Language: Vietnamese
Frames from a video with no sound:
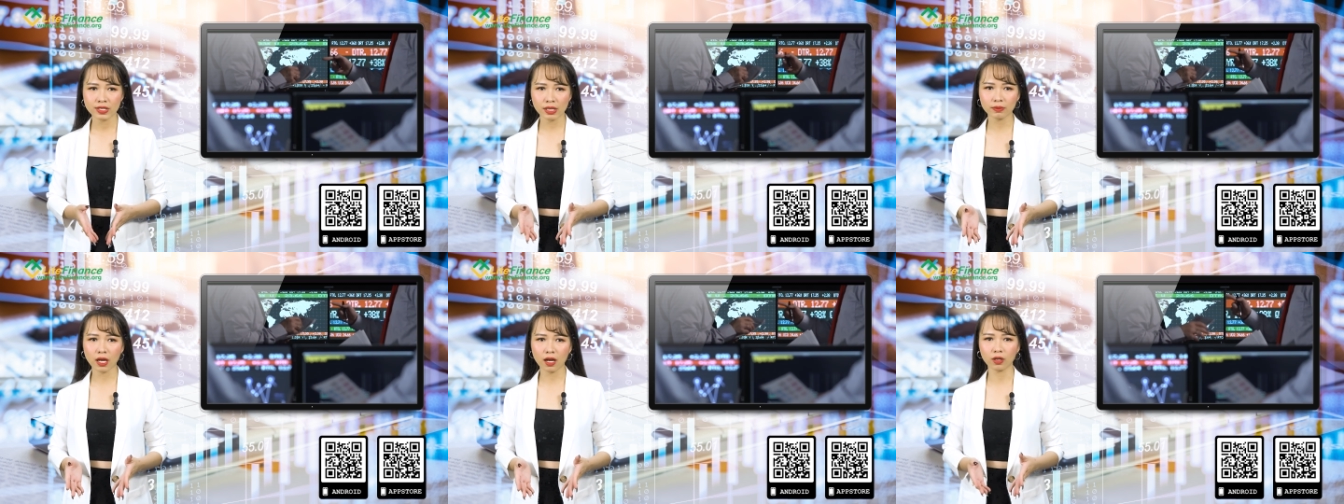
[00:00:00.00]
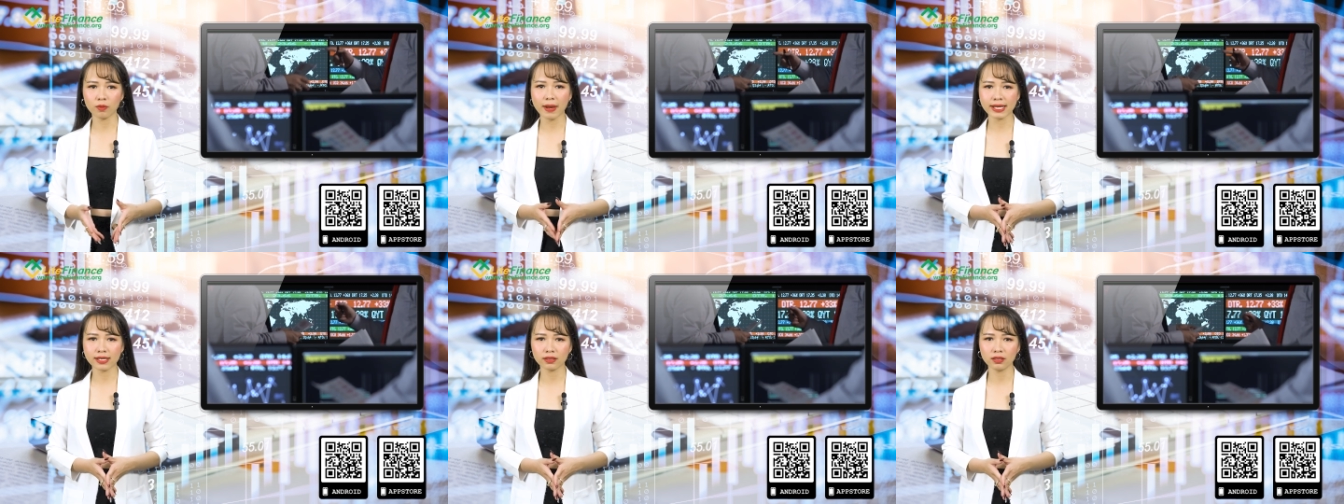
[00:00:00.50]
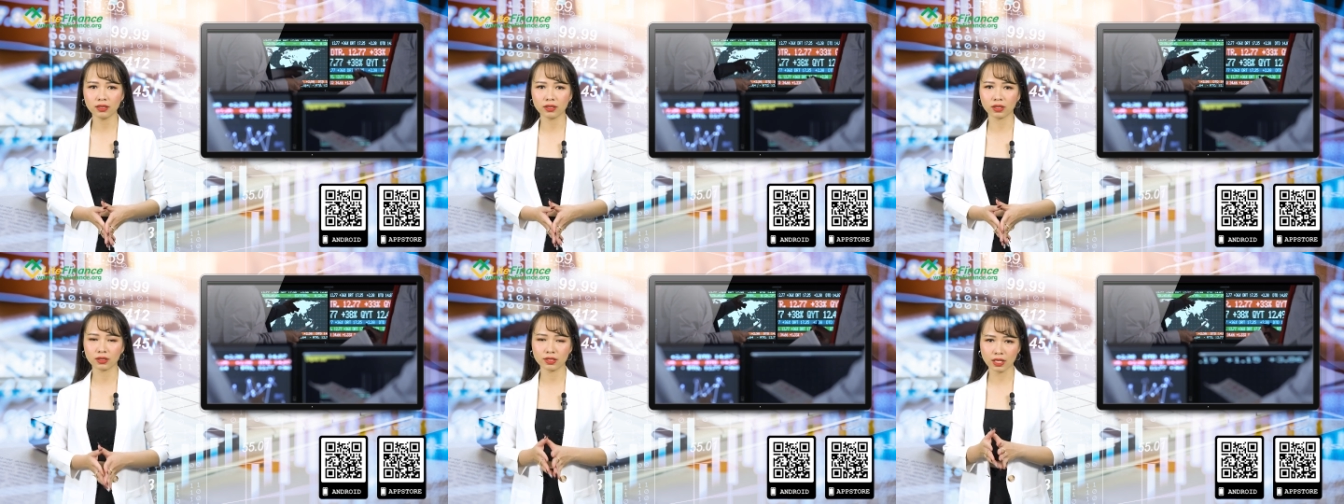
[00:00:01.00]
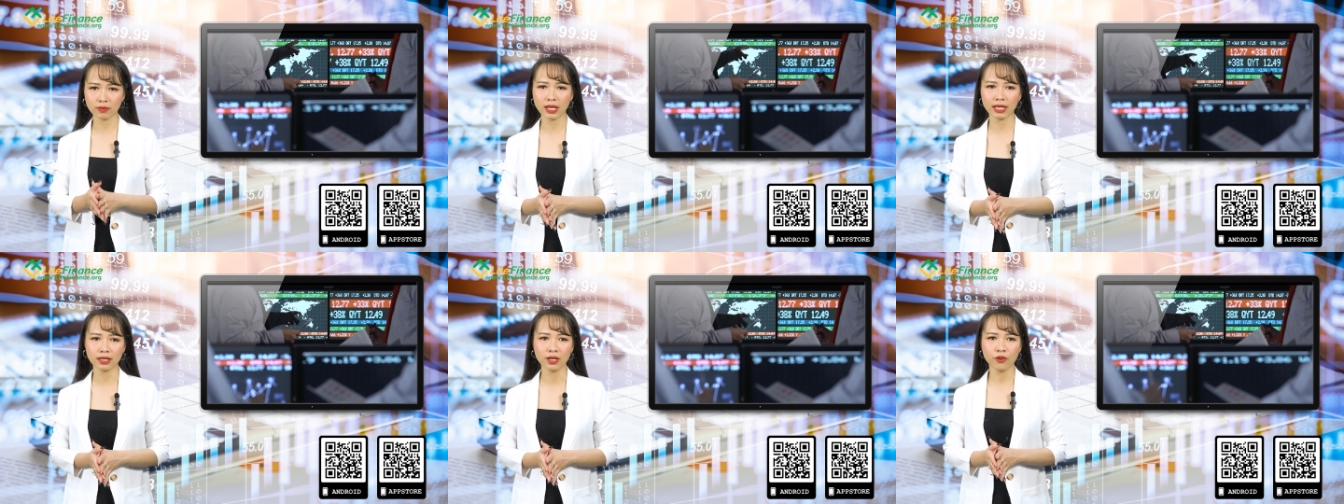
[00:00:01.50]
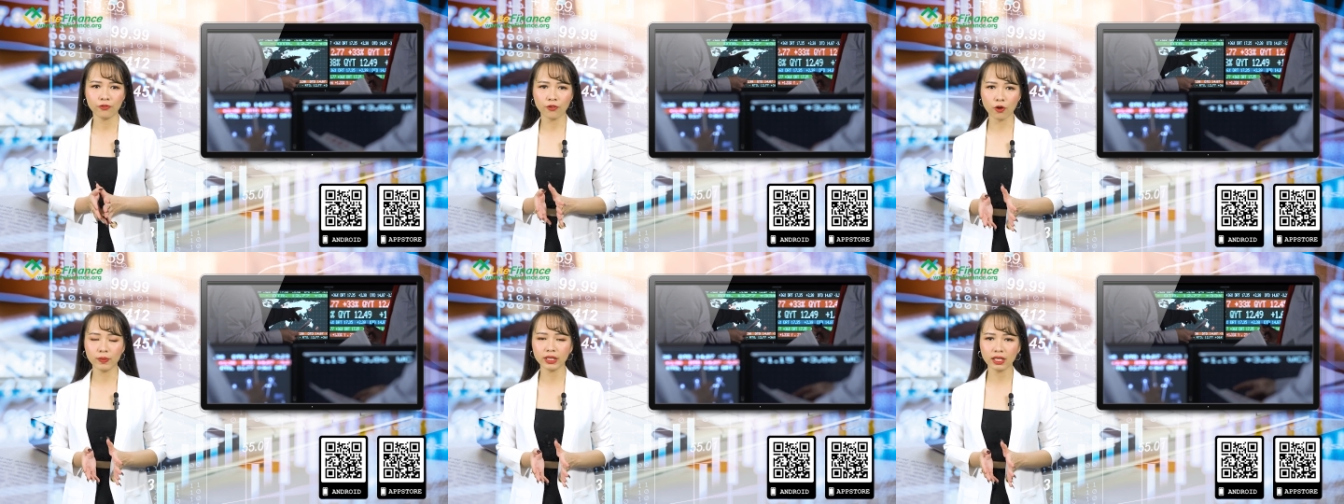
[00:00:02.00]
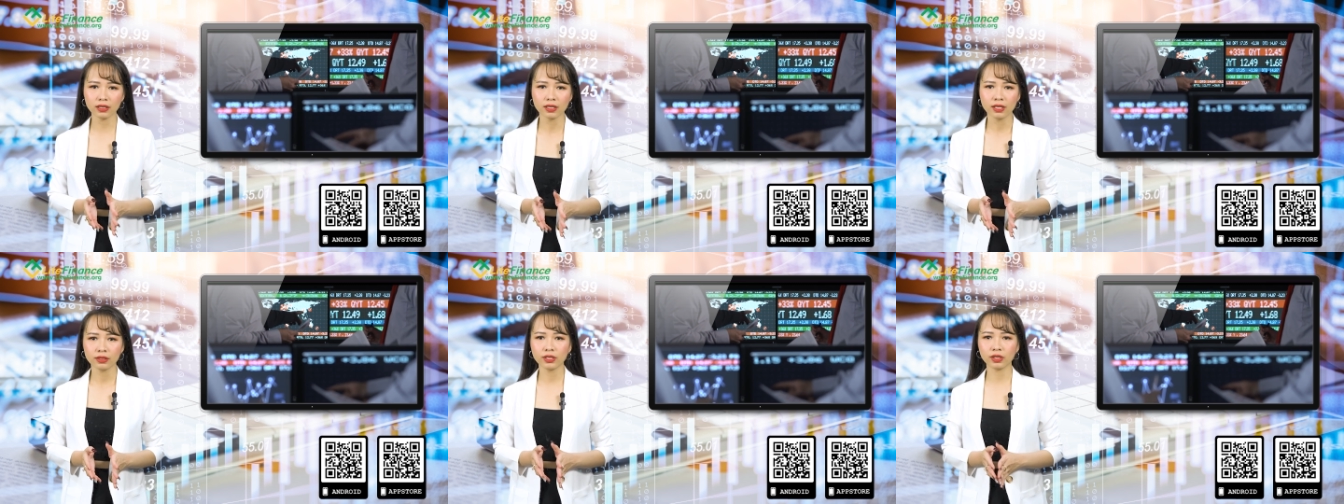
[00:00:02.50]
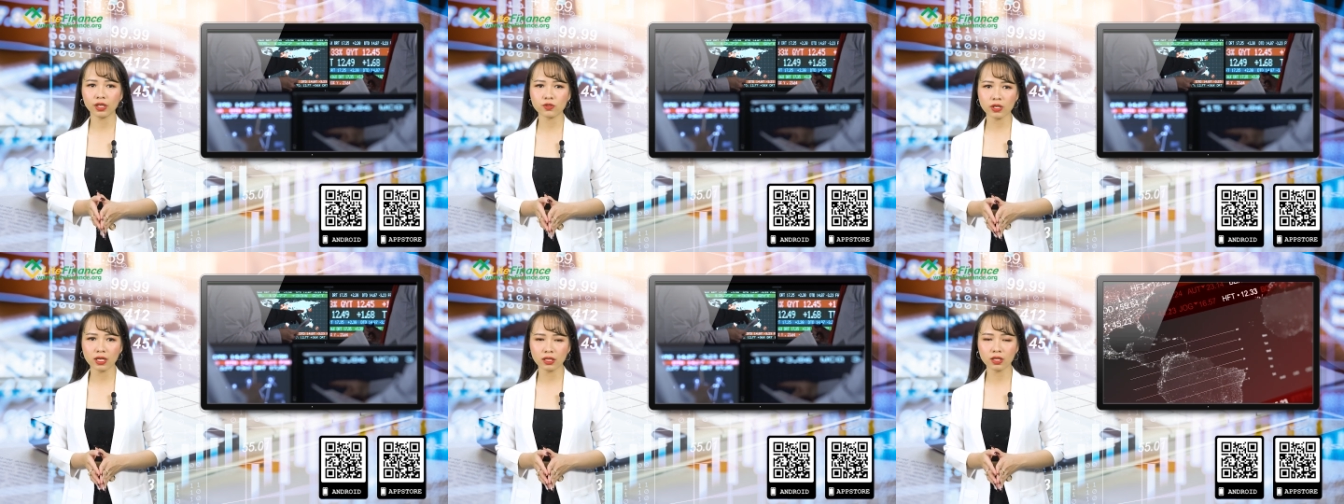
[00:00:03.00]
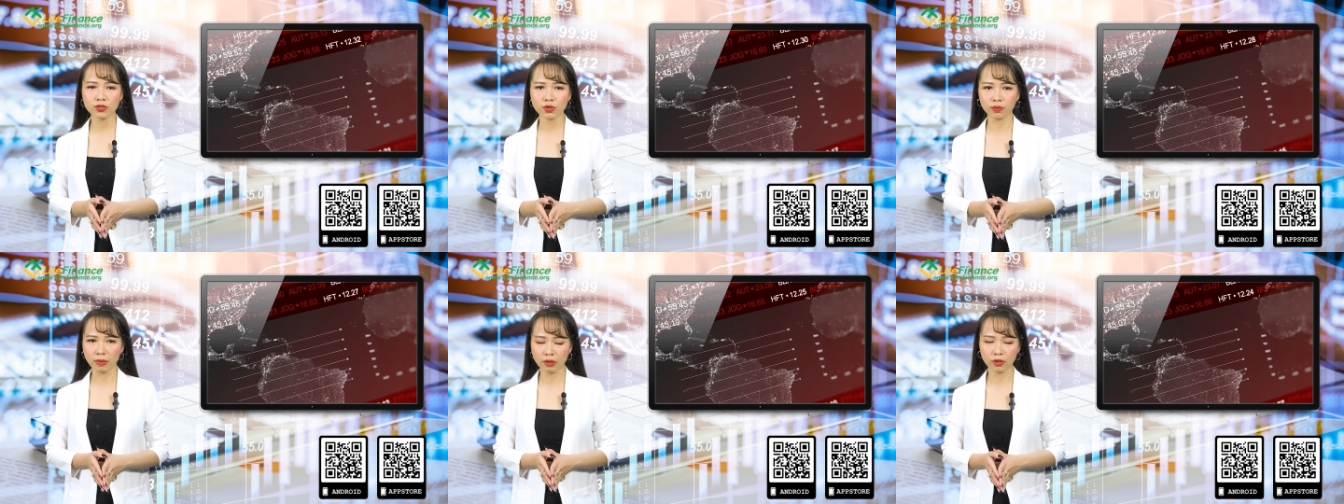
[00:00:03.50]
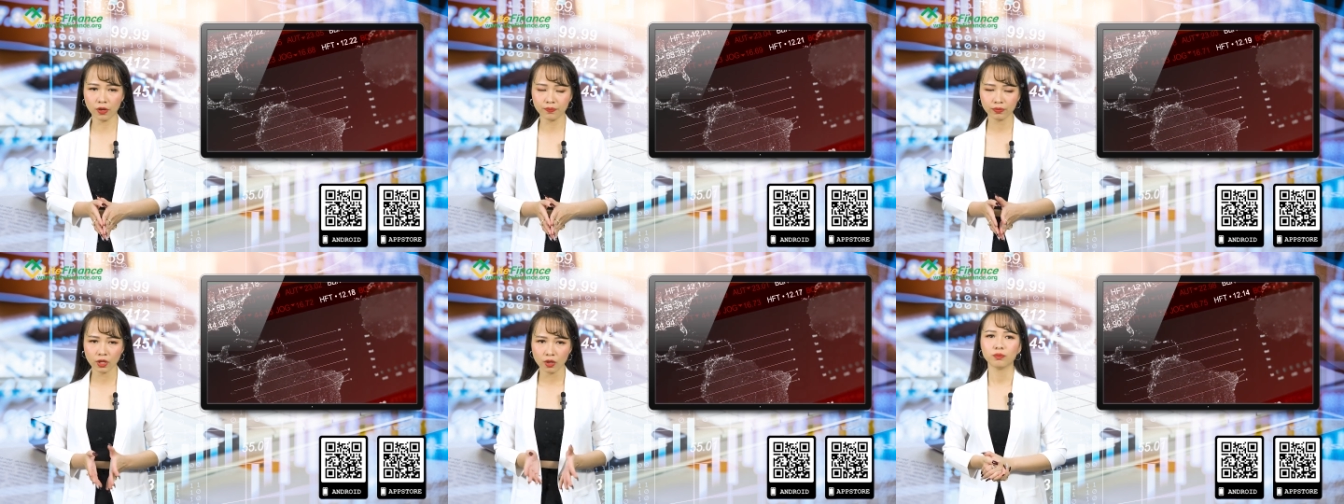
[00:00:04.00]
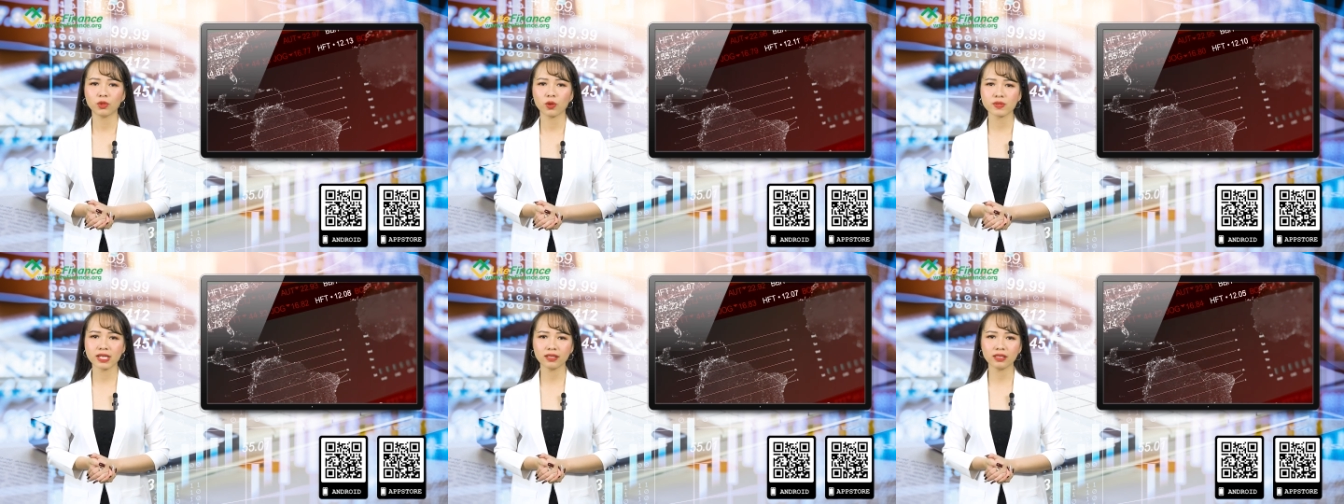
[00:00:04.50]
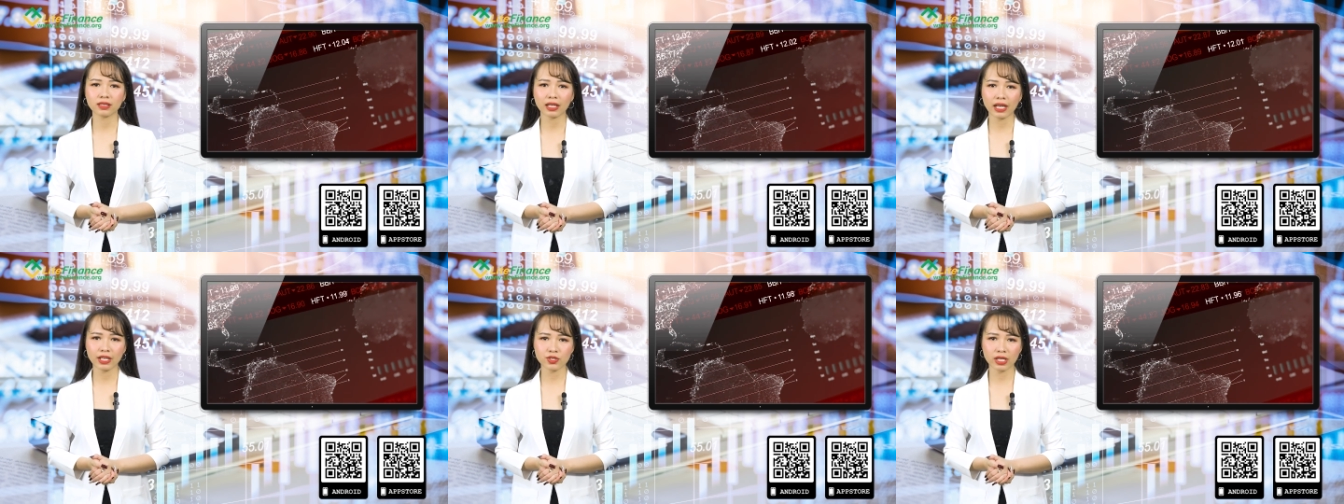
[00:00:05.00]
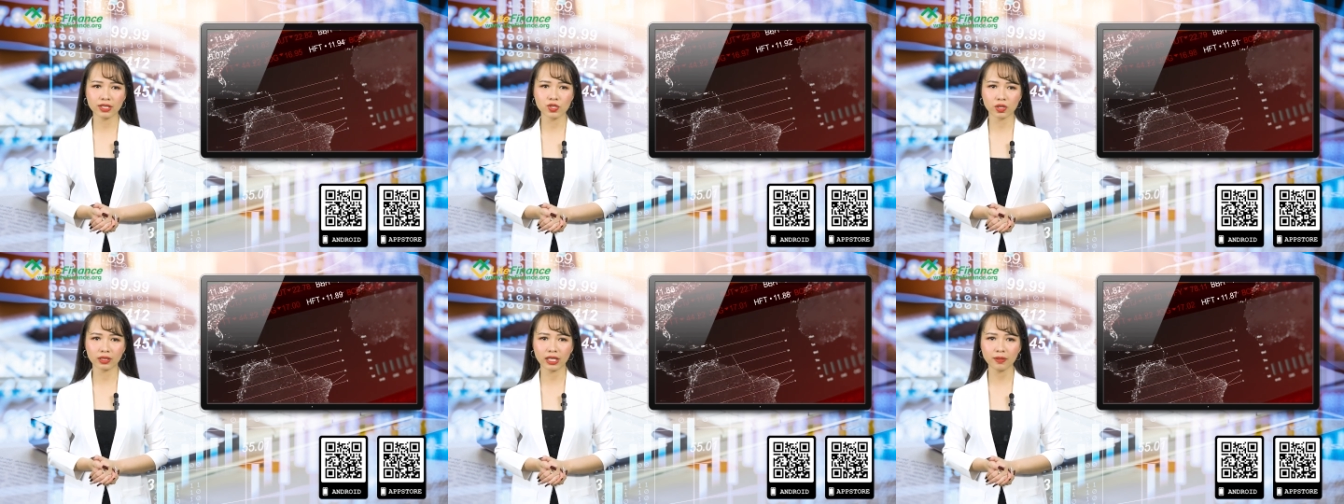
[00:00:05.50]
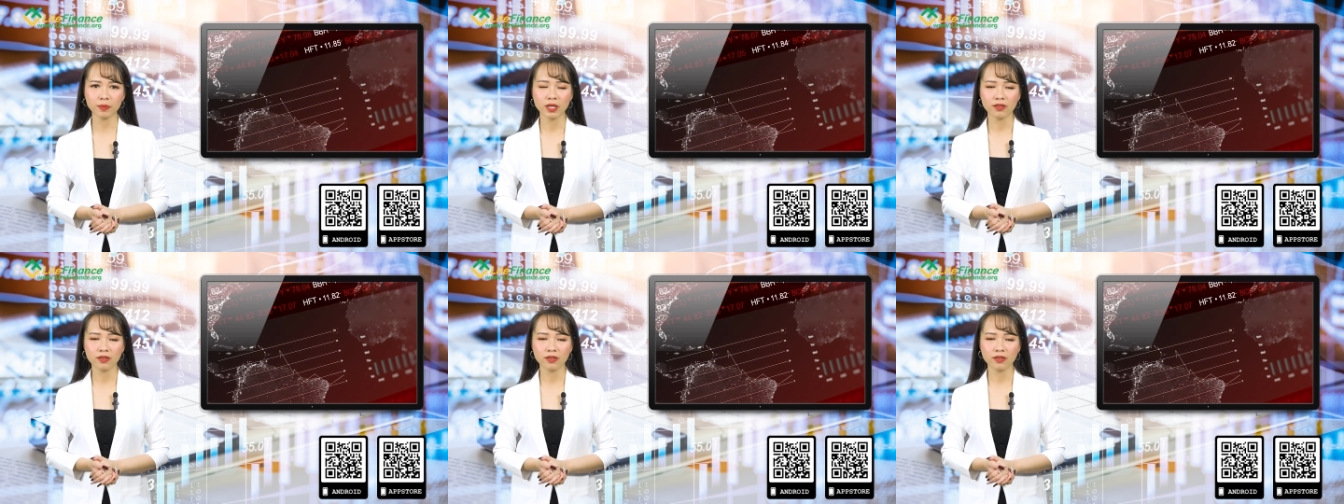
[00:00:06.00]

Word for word: Trong đó có ba chiến lược sau đây phổ biến nhất được nhiều trader ưa chuộng bao gồm một chiến lược hedging trực tiếp.